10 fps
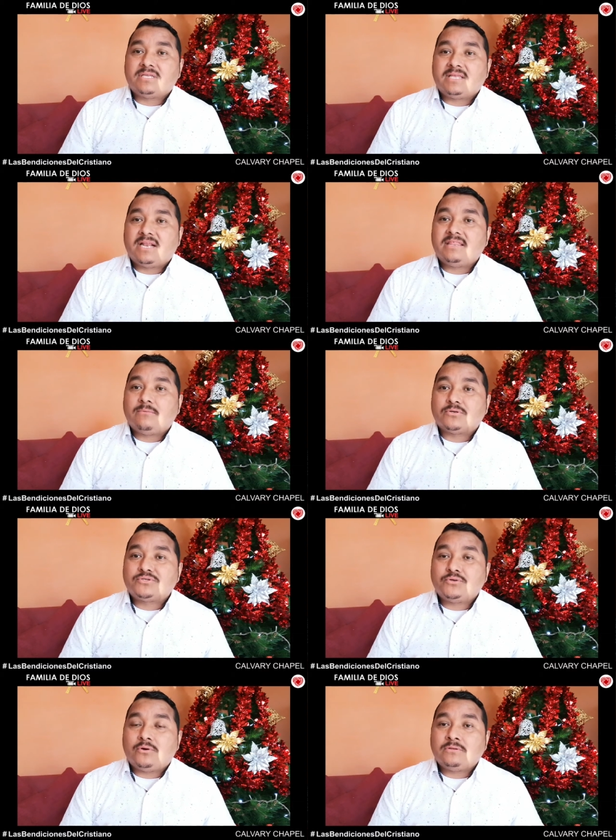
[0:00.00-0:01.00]
tener la
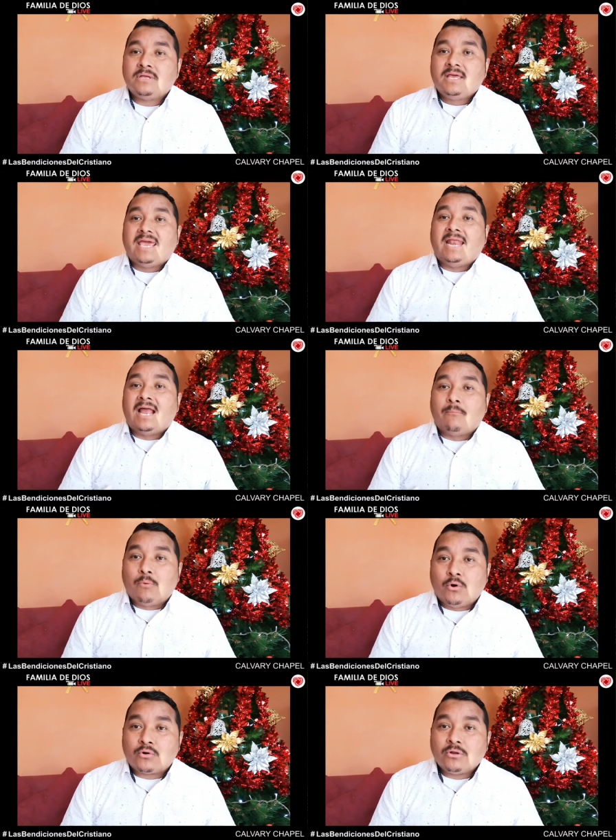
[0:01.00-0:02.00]
devoción, el
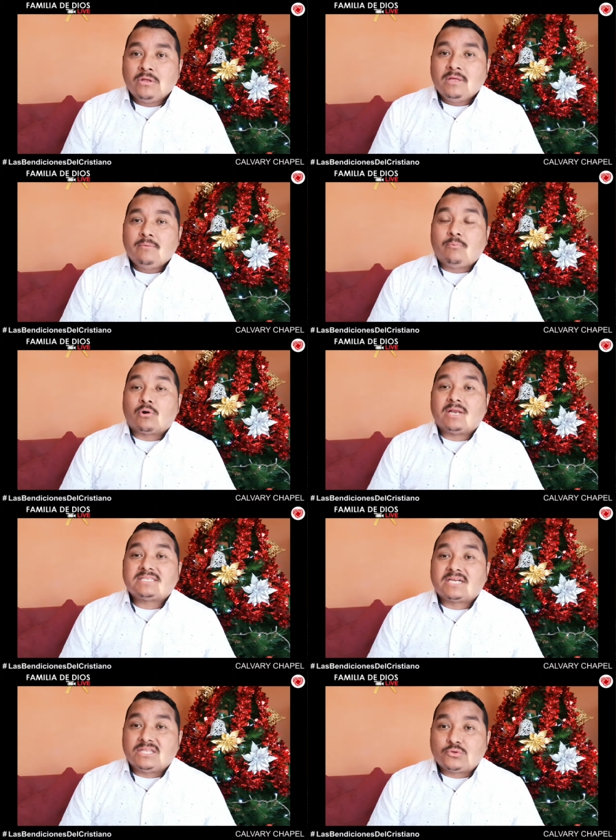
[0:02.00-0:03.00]
amor por la
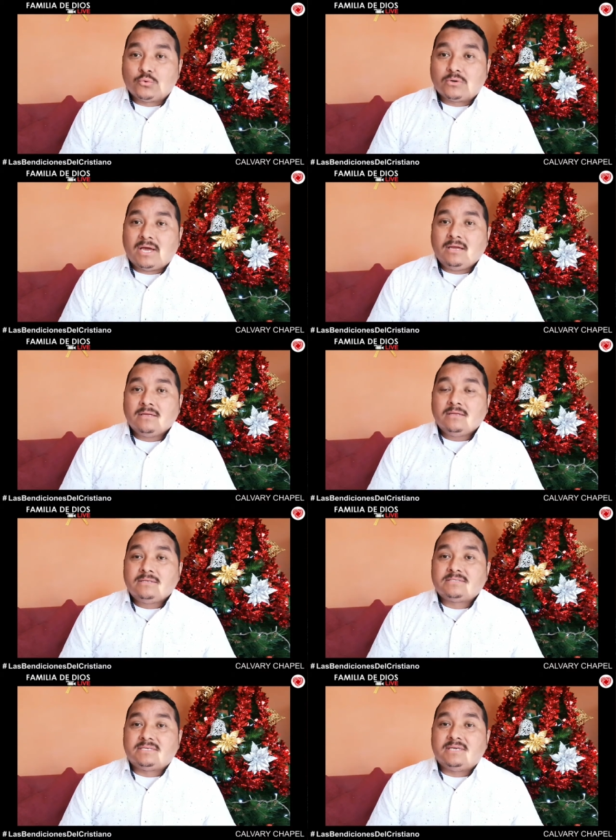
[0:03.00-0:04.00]
escritura,
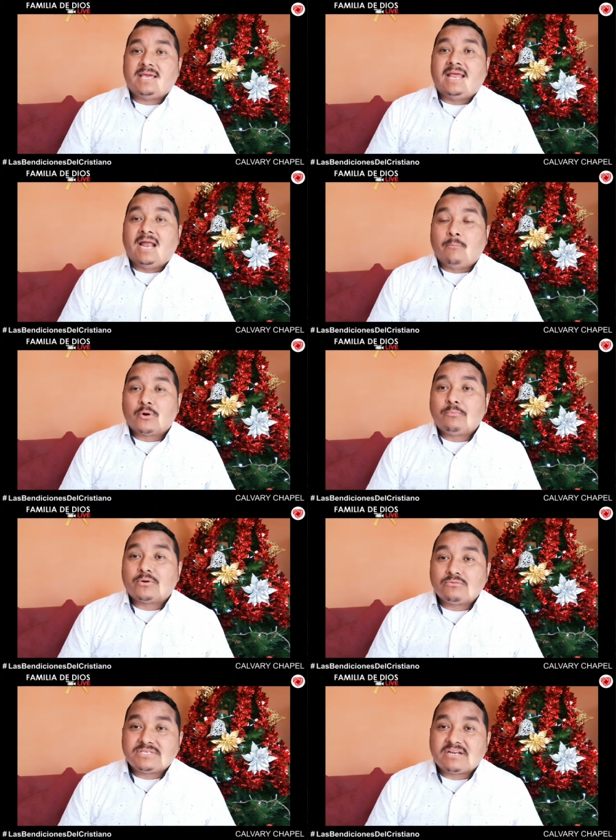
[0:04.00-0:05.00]
¿sí? el amor
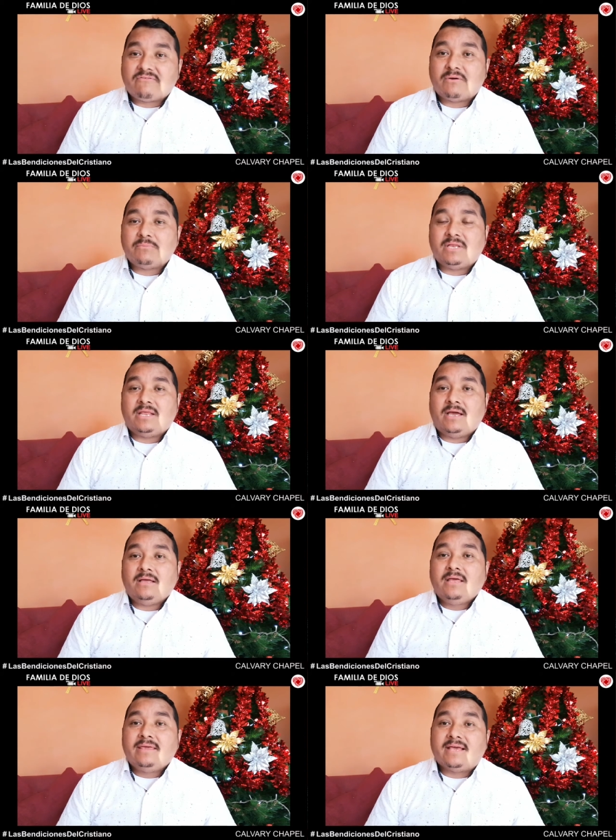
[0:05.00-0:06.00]
por nuestra
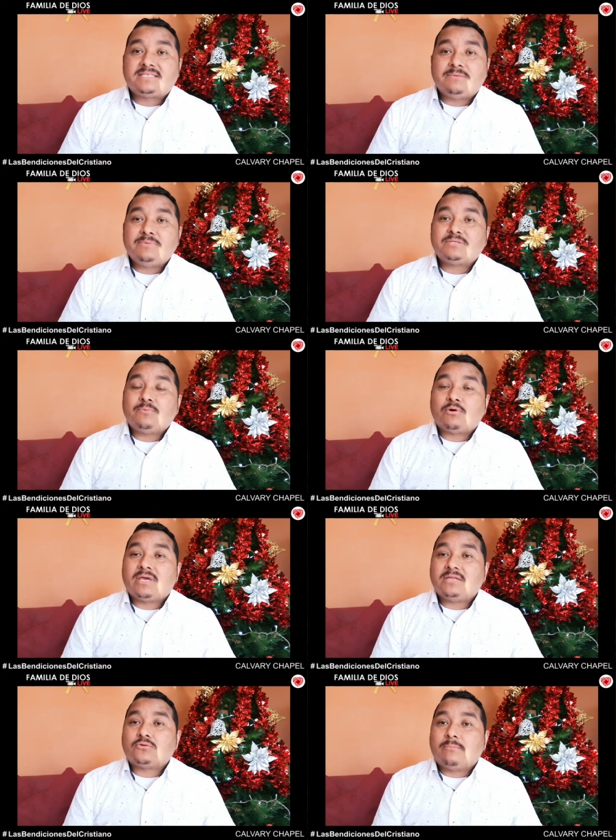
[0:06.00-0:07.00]
familia y asimismo
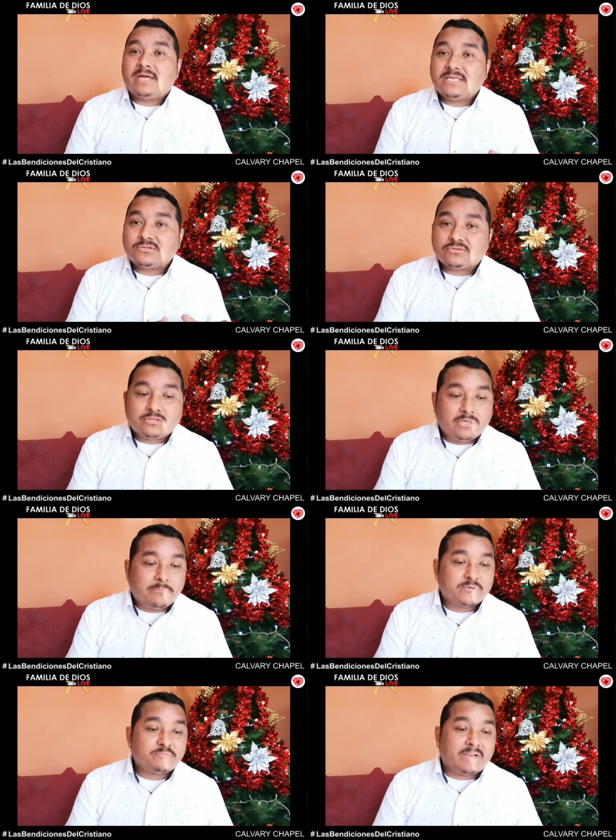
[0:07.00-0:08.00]
que tomar esos
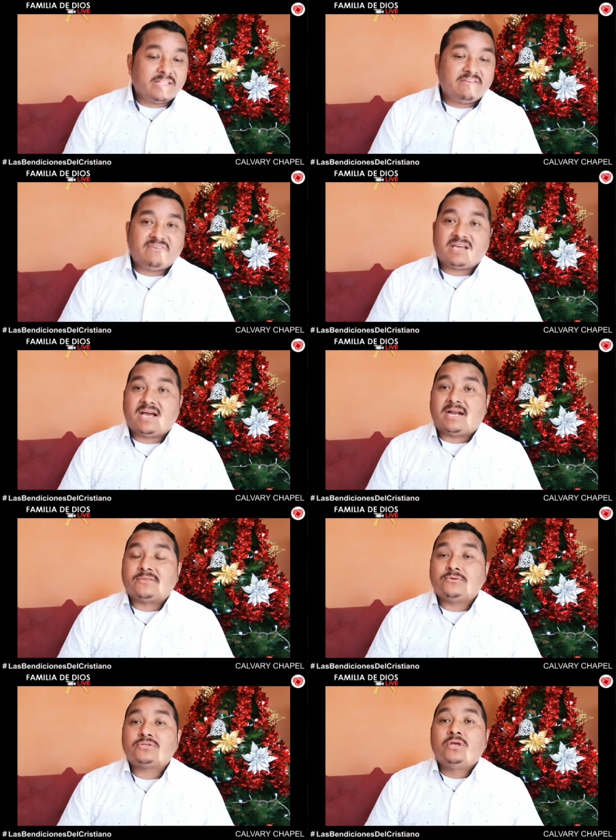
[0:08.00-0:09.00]
tiempos para
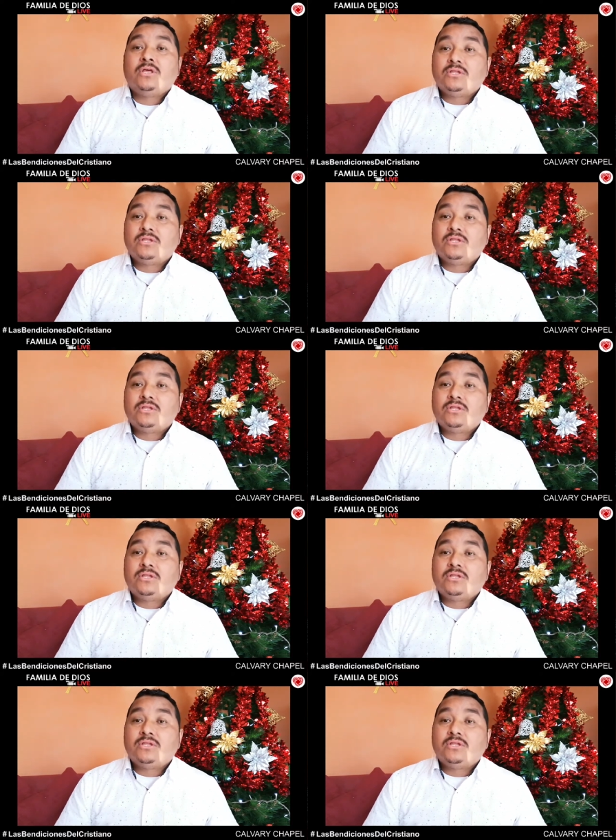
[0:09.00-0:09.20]
edificarnos